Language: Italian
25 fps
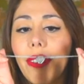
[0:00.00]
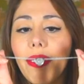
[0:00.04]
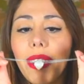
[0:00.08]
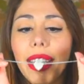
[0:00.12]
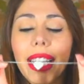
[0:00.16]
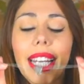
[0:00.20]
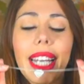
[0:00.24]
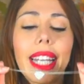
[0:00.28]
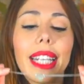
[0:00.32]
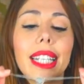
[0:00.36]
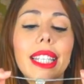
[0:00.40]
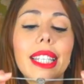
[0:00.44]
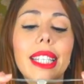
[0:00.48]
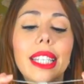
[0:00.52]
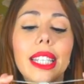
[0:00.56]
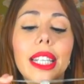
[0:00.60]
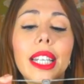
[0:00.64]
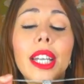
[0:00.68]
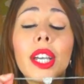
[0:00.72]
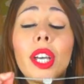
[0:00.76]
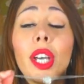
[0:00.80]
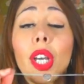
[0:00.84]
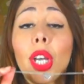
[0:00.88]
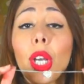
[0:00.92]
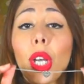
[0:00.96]
da
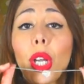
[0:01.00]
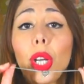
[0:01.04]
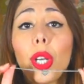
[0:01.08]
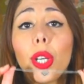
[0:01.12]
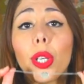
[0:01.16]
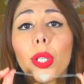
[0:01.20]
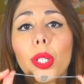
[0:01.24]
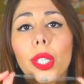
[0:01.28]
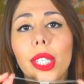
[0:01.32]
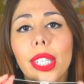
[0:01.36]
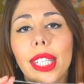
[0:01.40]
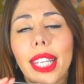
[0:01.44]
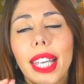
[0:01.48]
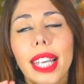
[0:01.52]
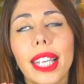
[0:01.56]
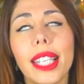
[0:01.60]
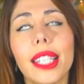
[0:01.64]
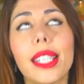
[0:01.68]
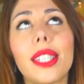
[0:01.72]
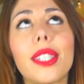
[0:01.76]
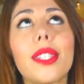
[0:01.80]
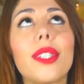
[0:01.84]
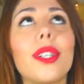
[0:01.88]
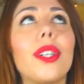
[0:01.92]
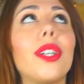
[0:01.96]
vedersi. Lo
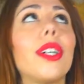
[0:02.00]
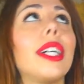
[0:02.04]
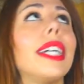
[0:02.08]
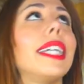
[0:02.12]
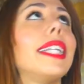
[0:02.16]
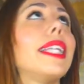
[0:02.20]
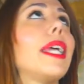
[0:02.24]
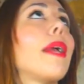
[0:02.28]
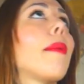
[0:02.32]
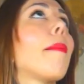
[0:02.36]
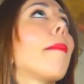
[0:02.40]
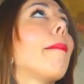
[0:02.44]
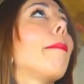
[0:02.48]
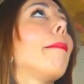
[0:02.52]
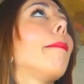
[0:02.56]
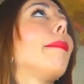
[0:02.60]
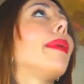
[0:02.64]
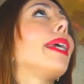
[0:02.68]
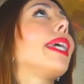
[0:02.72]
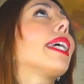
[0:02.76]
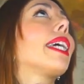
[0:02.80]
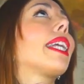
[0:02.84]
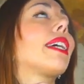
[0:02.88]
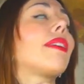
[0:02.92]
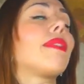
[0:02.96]
stesso, ed è
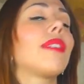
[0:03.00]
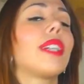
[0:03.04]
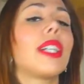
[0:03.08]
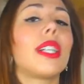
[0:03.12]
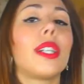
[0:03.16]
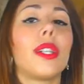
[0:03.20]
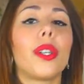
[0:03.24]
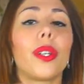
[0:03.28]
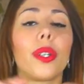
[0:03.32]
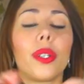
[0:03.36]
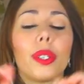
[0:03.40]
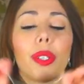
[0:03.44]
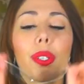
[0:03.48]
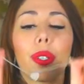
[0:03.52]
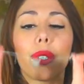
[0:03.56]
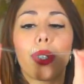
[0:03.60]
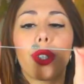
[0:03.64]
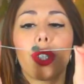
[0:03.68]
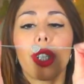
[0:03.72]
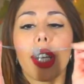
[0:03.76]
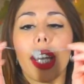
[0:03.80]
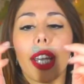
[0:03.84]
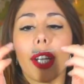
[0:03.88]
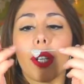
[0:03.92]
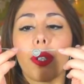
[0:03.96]
meraviglioso,
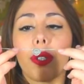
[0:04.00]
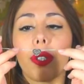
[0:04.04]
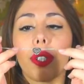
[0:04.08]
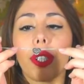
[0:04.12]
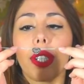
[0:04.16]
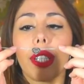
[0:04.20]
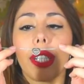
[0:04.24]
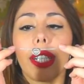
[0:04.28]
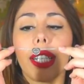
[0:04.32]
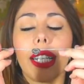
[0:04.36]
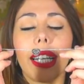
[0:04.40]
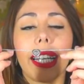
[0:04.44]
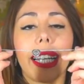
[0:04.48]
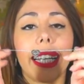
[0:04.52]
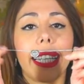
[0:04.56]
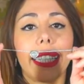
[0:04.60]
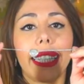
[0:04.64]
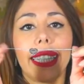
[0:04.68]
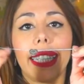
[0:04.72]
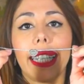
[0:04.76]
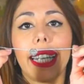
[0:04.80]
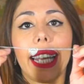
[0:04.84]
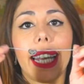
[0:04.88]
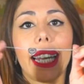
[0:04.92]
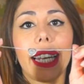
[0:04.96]
c'è con le
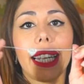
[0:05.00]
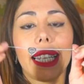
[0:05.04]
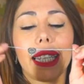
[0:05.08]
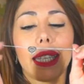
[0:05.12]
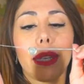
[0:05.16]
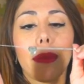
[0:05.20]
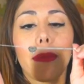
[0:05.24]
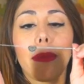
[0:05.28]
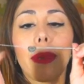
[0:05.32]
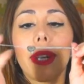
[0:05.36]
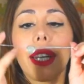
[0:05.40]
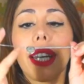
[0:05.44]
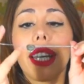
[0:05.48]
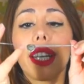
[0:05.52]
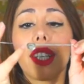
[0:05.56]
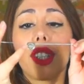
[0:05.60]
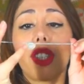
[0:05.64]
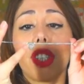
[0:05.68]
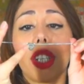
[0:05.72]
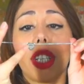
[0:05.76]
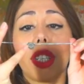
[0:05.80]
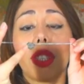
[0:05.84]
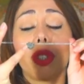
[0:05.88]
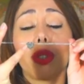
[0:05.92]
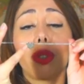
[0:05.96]
catenelle sempre in
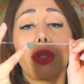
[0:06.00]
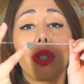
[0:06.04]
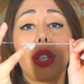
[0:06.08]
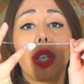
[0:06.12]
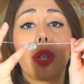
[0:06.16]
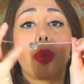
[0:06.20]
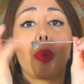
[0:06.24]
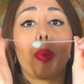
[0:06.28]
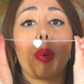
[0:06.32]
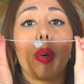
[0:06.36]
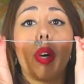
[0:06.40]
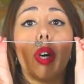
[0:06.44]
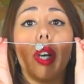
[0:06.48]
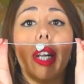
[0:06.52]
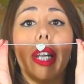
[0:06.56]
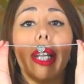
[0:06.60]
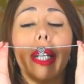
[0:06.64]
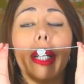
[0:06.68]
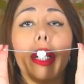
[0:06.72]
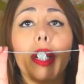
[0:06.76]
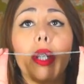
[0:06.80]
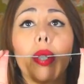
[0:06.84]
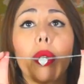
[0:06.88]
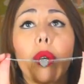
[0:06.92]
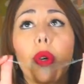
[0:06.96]
argento e il cuore
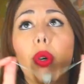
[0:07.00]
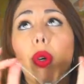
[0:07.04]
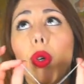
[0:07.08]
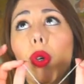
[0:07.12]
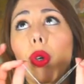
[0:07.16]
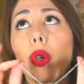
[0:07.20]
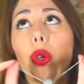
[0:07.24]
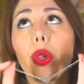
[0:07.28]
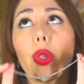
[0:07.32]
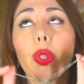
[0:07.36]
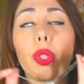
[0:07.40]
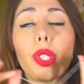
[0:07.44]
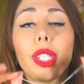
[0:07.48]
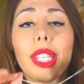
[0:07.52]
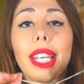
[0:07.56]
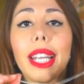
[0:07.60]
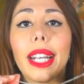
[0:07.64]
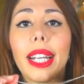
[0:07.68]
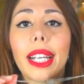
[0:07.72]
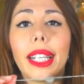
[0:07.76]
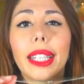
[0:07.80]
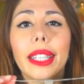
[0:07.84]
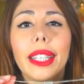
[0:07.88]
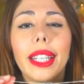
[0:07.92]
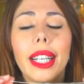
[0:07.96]
in oro rosa,
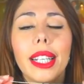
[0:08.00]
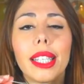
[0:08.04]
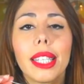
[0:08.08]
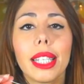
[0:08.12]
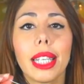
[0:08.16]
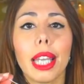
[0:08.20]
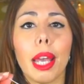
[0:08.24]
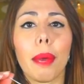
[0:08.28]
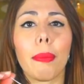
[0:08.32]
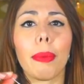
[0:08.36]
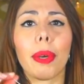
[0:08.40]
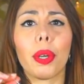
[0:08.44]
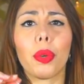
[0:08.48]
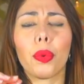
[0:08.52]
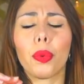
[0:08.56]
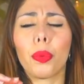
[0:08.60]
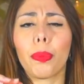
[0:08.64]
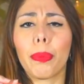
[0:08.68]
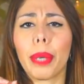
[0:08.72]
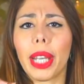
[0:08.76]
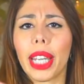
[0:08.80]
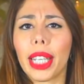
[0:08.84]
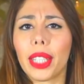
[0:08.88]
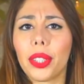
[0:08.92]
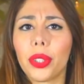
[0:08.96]
in realtà si chiama
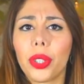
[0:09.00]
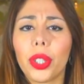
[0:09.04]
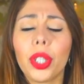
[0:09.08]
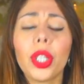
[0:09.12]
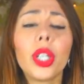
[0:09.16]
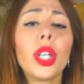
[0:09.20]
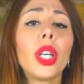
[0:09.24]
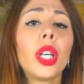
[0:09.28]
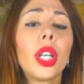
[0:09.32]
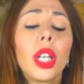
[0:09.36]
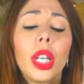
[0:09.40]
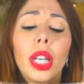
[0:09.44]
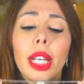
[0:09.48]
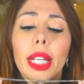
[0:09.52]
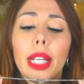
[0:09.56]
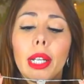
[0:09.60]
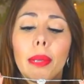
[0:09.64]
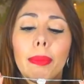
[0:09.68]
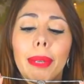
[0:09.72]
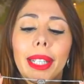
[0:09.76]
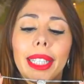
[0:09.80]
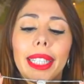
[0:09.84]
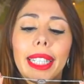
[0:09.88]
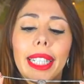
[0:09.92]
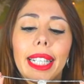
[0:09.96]
rubedo,
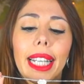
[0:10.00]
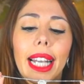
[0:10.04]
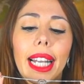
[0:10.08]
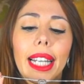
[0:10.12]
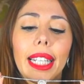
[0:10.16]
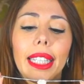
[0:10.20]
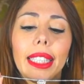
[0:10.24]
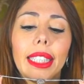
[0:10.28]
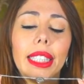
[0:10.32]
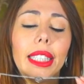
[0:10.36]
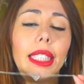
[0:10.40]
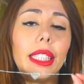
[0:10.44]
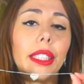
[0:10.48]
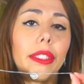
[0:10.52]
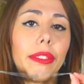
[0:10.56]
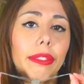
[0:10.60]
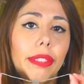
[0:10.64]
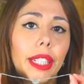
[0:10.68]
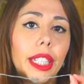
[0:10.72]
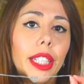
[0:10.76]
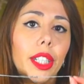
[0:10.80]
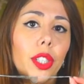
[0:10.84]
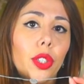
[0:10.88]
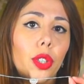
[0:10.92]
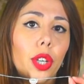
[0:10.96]
il materiale di
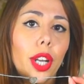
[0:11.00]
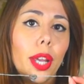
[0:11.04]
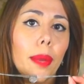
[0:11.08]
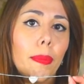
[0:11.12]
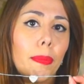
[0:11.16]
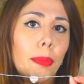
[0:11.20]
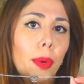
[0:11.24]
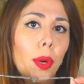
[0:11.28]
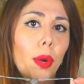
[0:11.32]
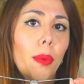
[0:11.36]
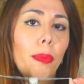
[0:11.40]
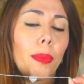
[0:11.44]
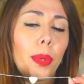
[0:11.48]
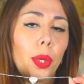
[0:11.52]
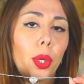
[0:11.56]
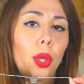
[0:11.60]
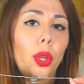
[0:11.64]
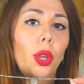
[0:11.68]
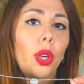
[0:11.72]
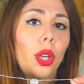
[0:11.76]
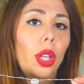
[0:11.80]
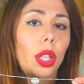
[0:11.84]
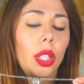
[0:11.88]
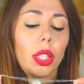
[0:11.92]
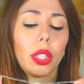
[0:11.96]
Tiffany non è
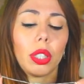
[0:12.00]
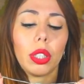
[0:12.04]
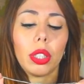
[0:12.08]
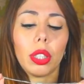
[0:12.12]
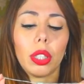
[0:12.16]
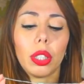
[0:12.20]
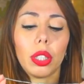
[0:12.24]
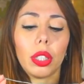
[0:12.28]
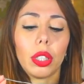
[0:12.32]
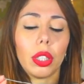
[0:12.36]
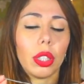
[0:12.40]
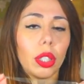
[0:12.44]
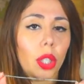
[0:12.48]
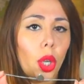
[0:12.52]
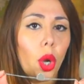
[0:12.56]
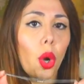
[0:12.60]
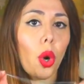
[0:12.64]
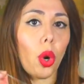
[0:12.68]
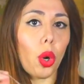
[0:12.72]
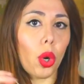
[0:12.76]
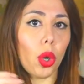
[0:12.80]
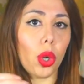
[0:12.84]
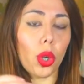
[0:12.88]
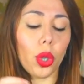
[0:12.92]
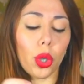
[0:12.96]
proprio eh,
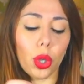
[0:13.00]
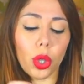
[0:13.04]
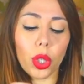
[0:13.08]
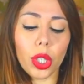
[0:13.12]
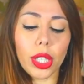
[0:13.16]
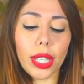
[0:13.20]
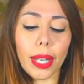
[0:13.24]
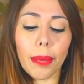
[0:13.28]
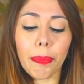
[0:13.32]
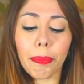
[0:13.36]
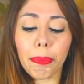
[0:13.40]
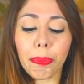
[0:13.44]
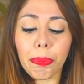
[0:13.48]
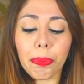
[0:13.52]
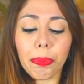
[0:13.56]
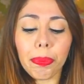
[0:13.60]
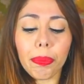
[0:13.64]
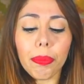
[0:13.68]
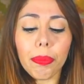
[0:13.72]
oro rosa